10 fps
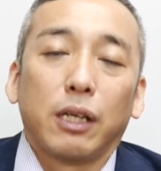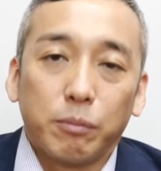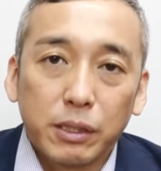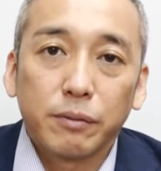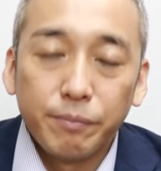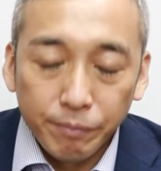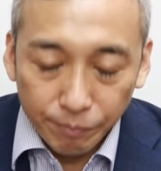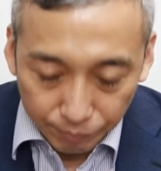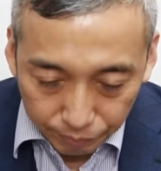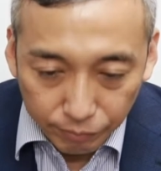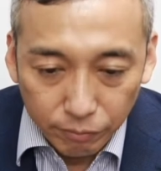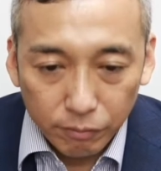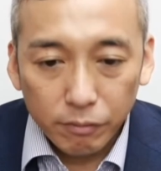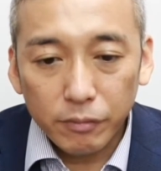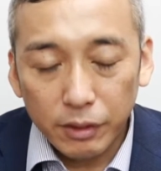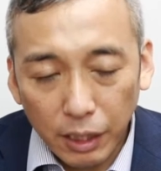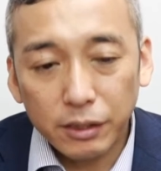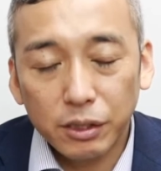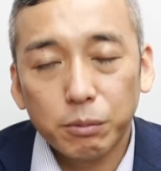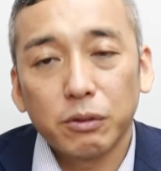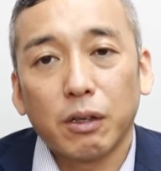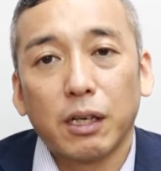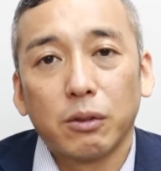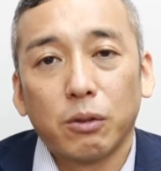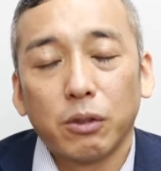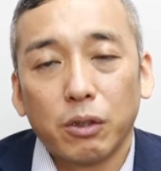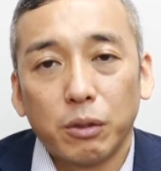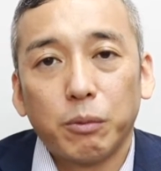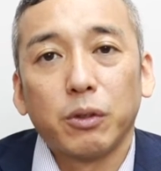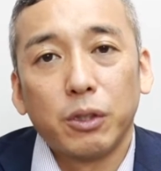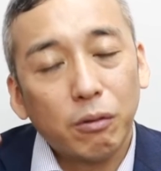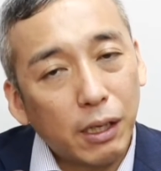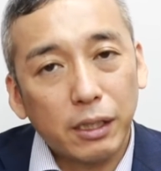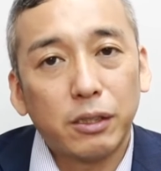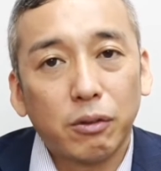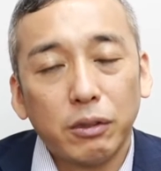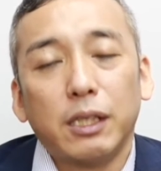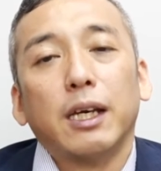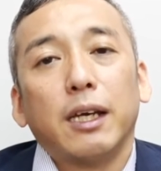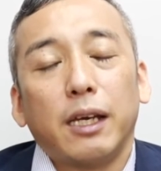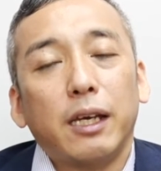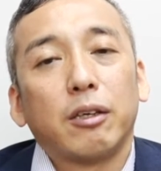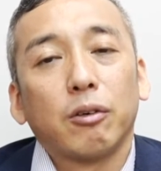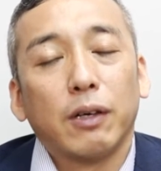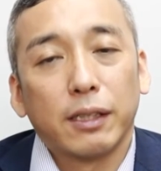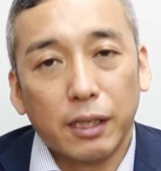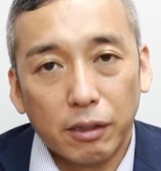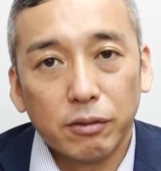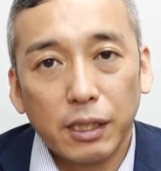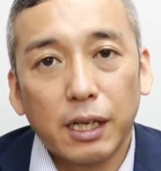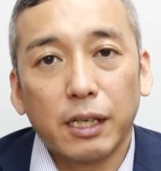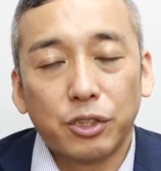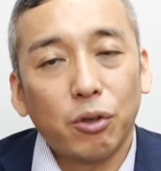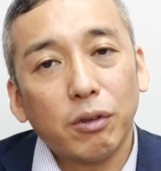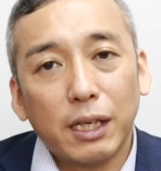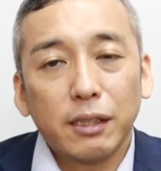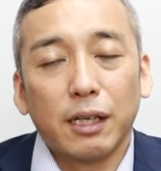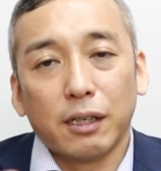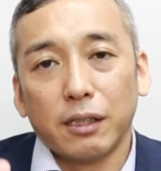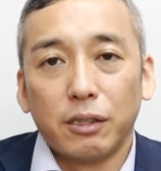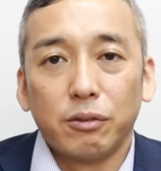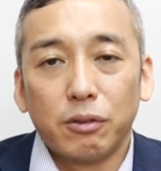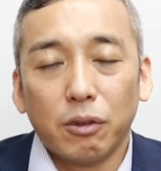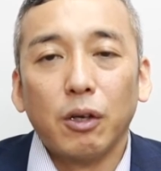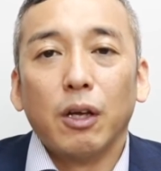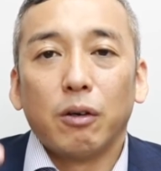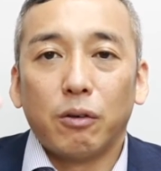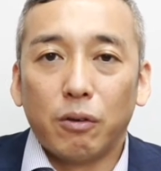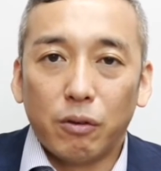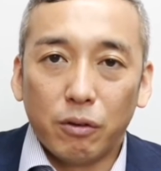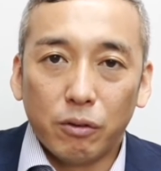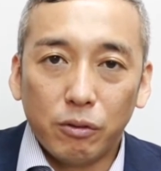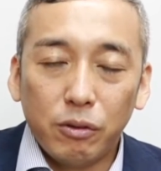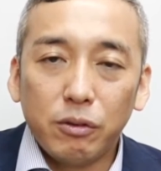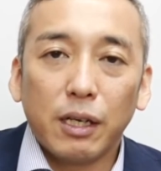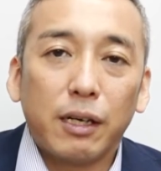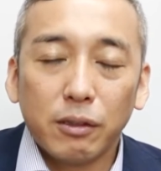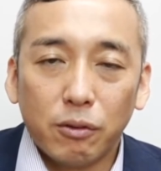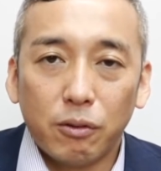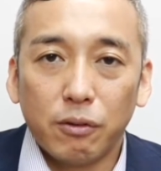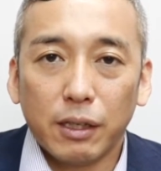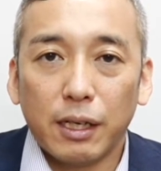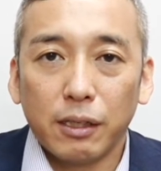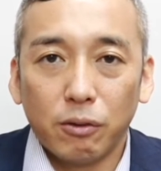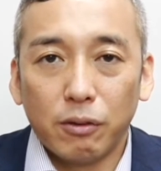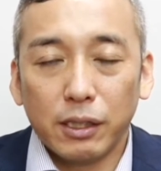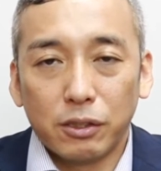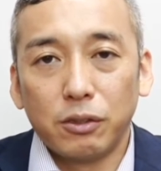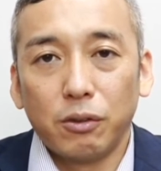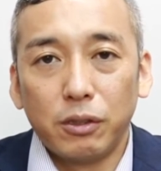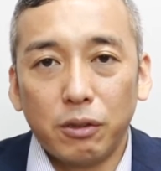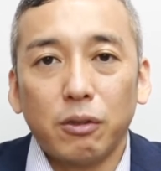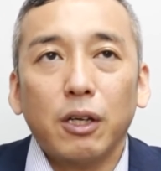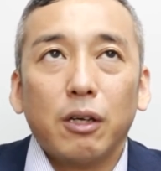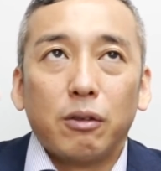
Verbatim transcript: りますで自分の波動よりも弱い人に影響を与えるだから商談なんかで言うと売る側の方が波動が強いと